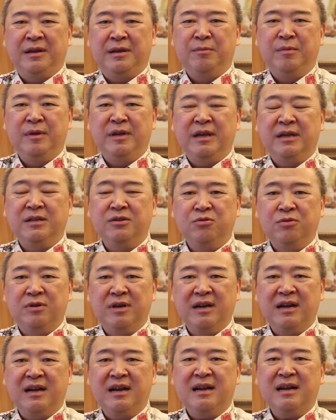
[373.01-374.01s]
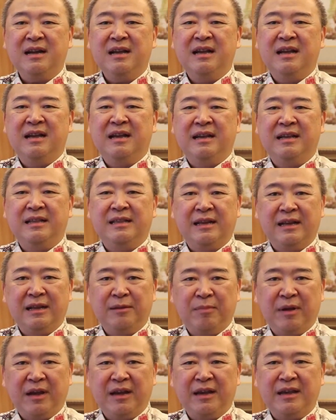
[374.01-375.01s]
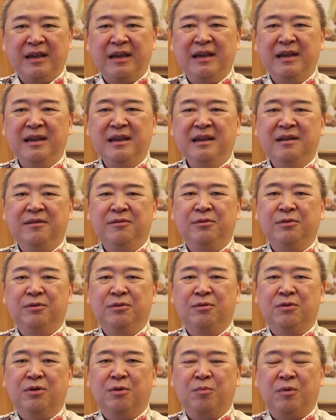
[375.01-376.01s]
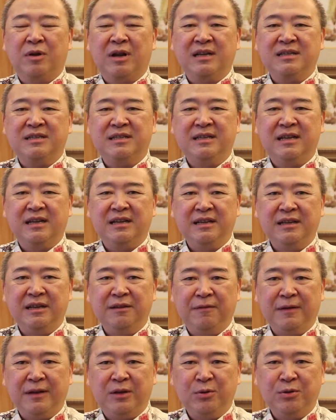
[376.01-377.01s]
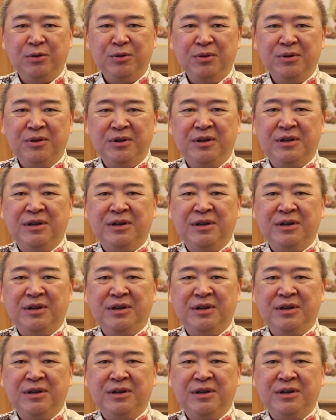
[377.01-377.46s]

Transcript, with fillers: Demikian juga internet banking untuk korporasi dan individu,